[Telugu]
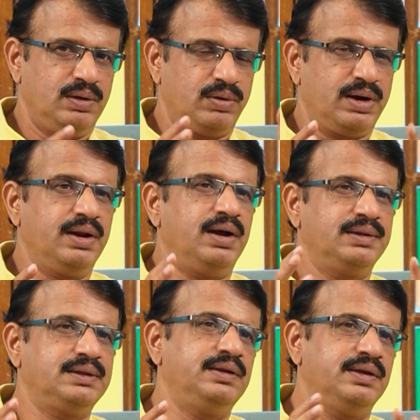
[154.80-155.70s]
ఎవరైనా
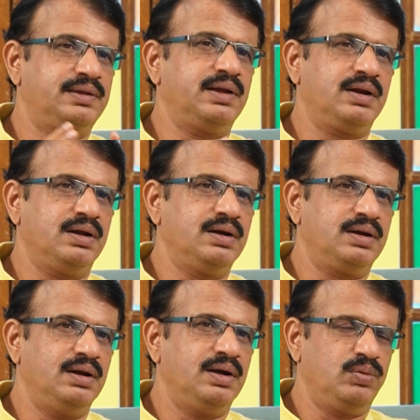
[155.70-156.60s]
హత్య
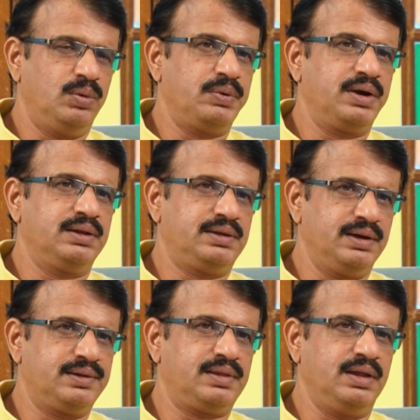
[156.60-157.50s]
చేసేయడానికి ఓపెన్గా
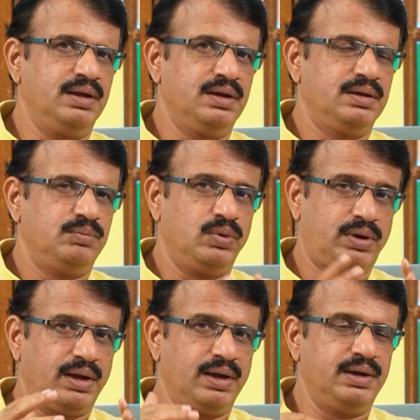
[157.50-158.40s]
తెలిస్తే
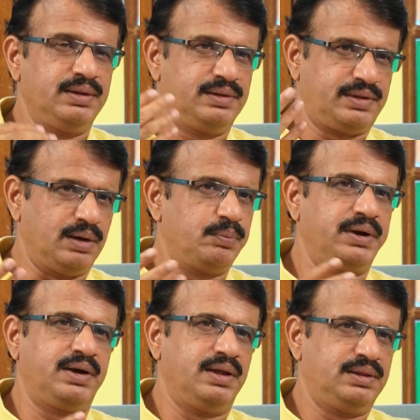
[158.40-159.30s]
ముఖ్యంగా ఇది
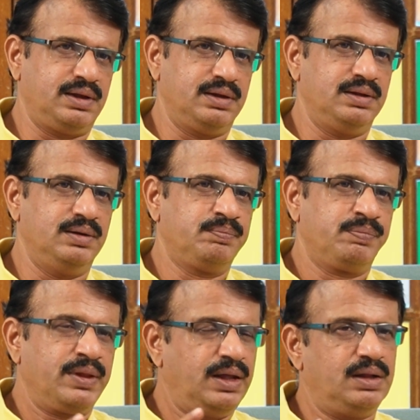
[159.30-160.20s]
సెలబ్రిటీ హత్య కదా
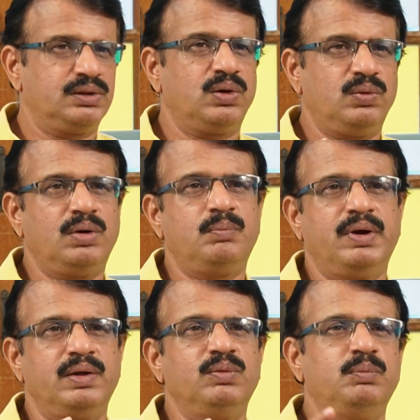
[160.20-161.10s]
అందరూ కూడా
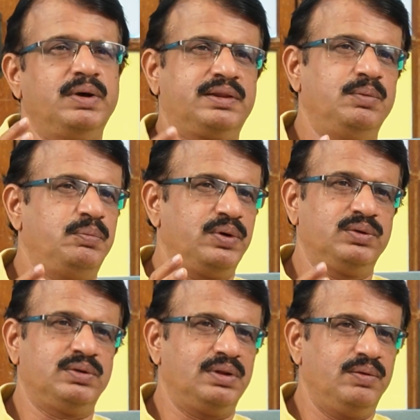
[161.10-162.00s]
భయము భక్తి
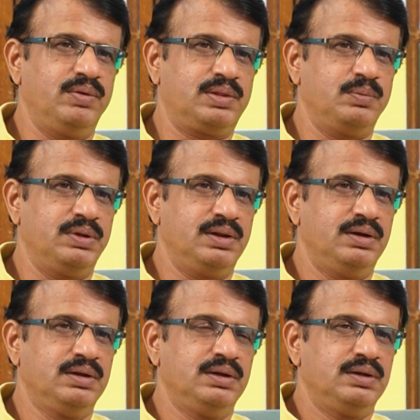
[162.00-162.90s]
పెరుగుతుంది ఆ వ్యక్తి మీద
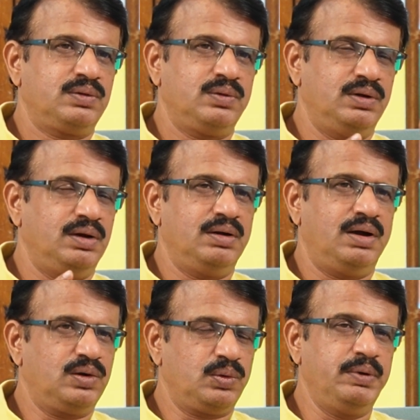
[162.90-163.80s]
సో
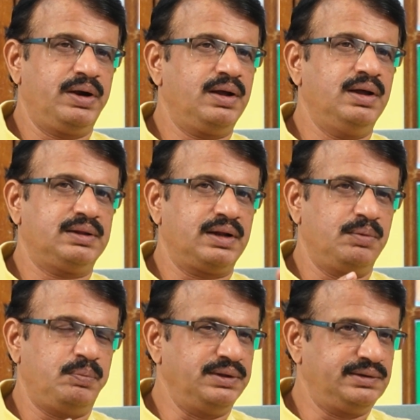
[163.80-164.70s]
ఆటోమేటిక్గా
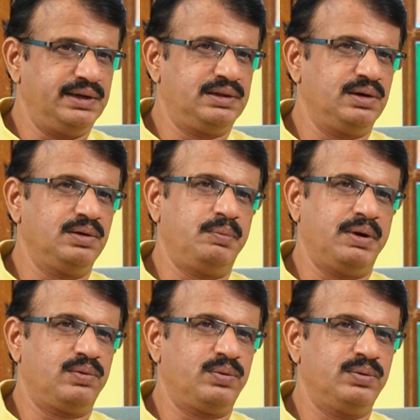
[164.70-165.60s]
అతనికి పంచాయతీలకు
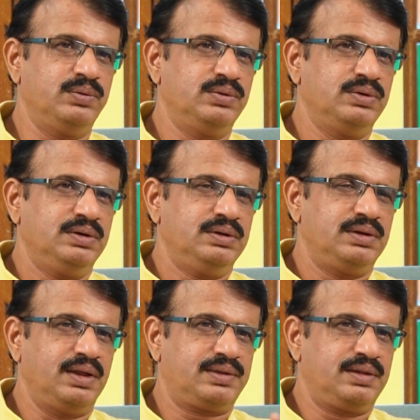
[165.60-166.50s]
పిలవడం
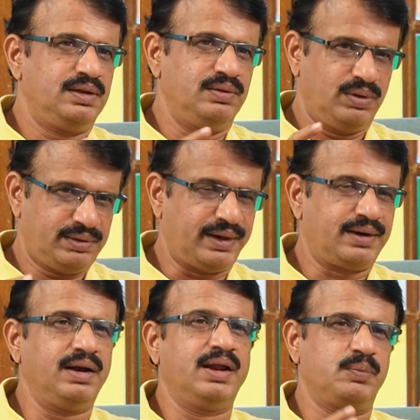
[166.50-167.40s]
దస్ ఒక
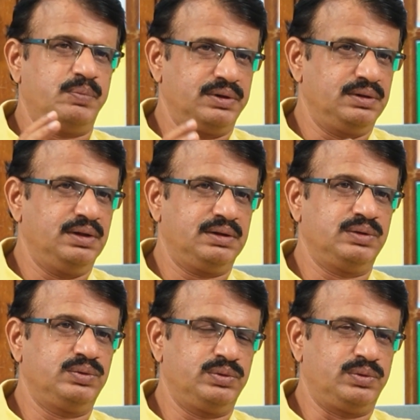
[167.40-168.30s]
సర్కిల్ ఏర్పడుతుంది
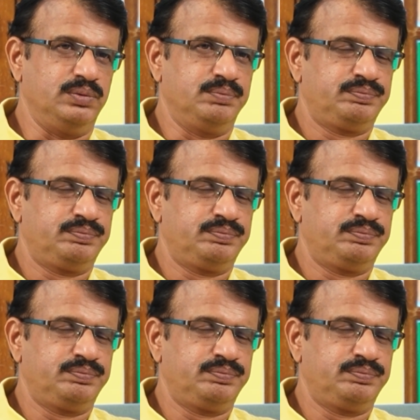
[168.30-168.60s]
అతని చుట్టూ